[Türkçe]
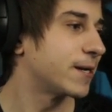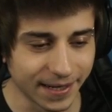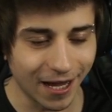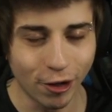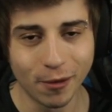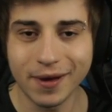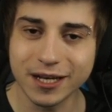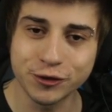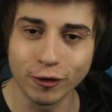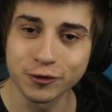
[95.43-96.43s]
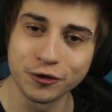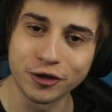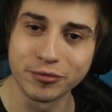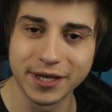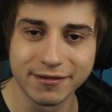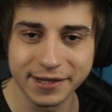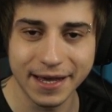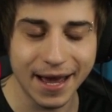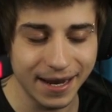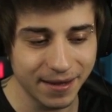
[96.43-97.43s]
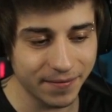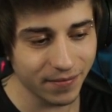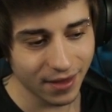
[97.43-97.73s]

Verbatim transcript: kral olmak çok zor bu devirde yani